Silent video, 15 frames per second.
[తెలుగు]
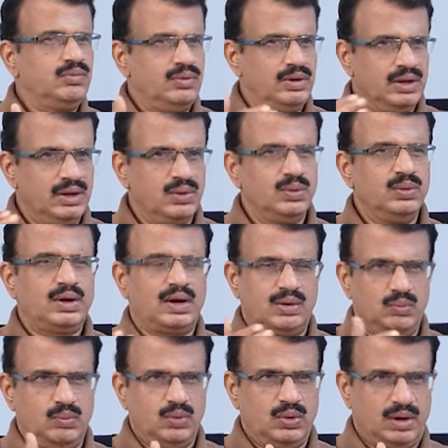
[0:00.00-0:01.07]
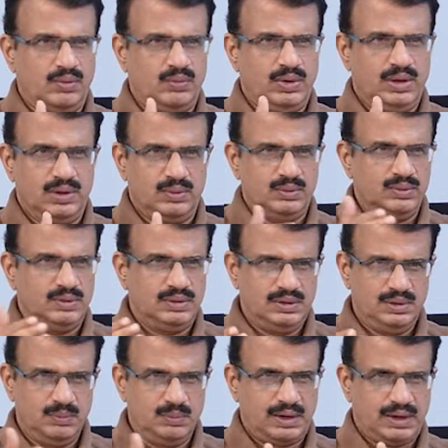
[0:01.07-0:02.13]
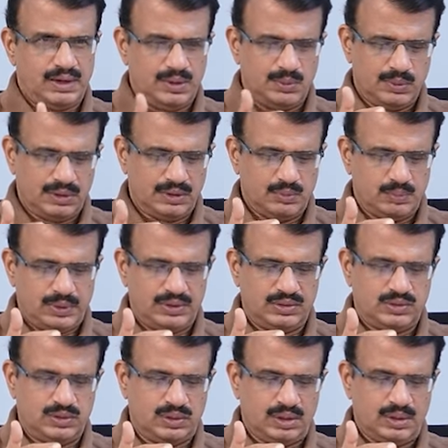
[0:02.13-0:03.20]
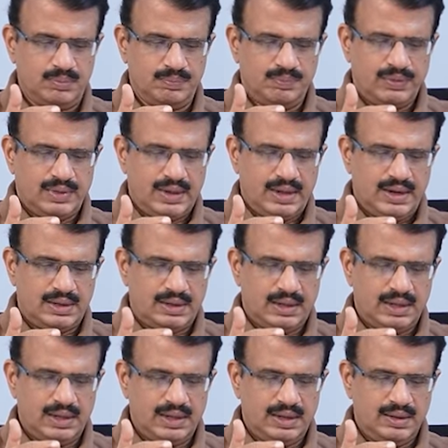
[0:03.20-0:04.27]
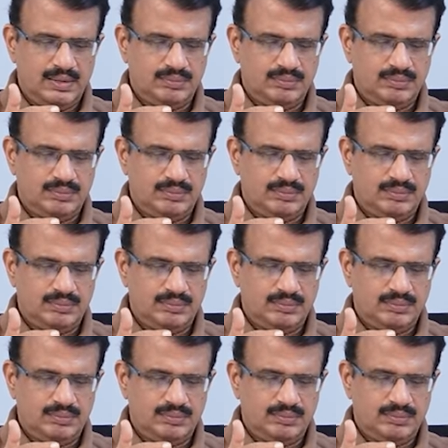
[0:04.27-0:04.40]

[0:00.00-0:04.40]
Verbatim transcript: వేరు ఇక్కడ మోరల్ వేరు ఇది మనకు కనబడుతుంది ప్రతి చోట అట్లాగే